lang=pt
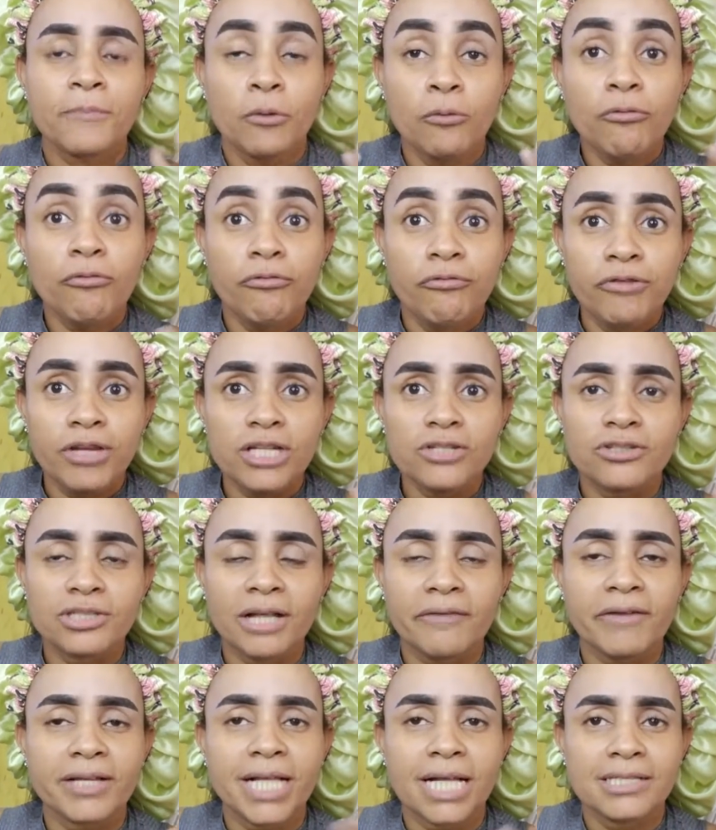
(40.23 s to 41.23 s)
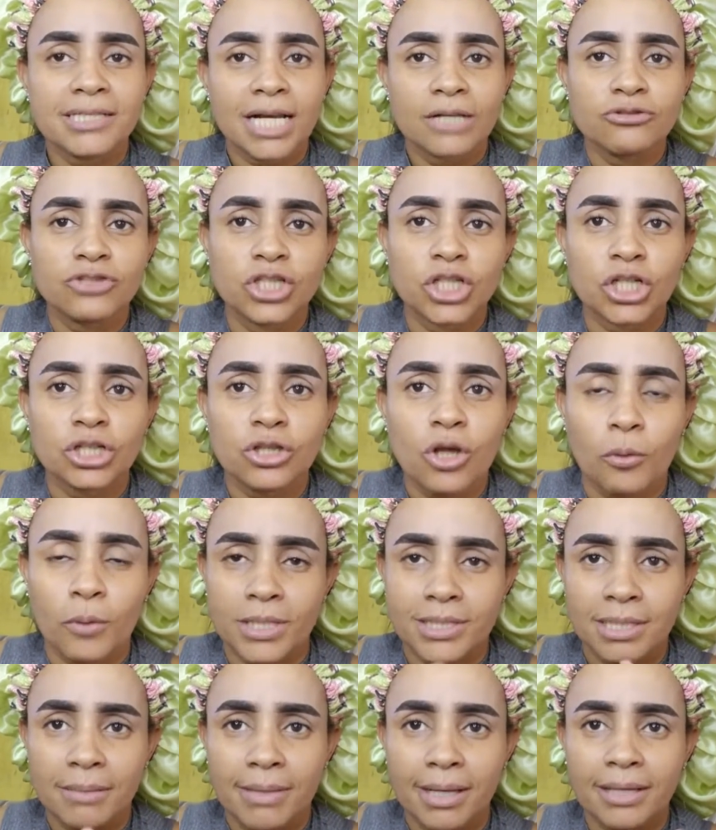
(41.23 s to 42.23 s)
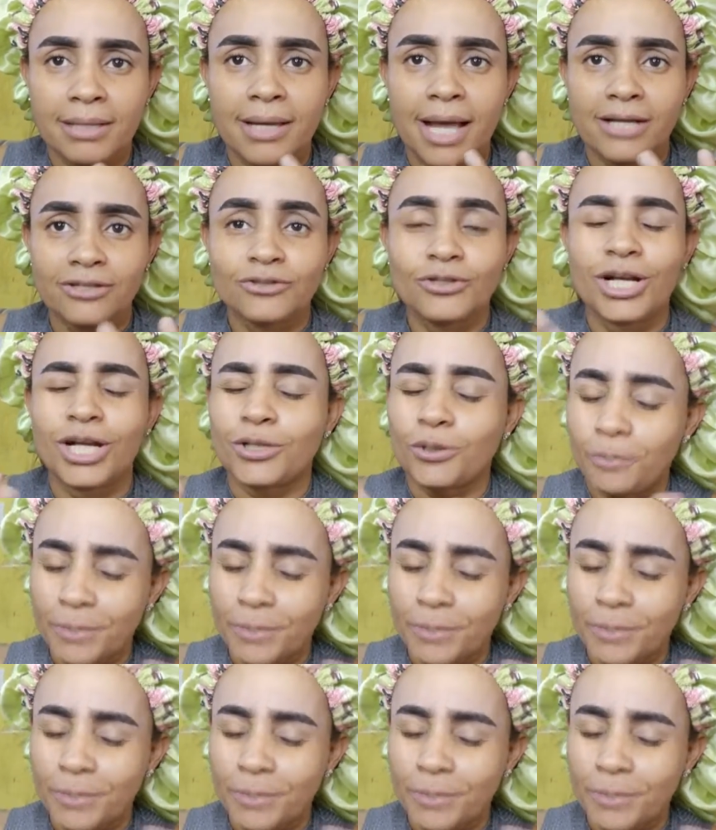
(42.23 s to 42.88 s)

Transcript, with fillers: Um vídeo, na verdade, lá no TikTok com essa maquiagem que eu já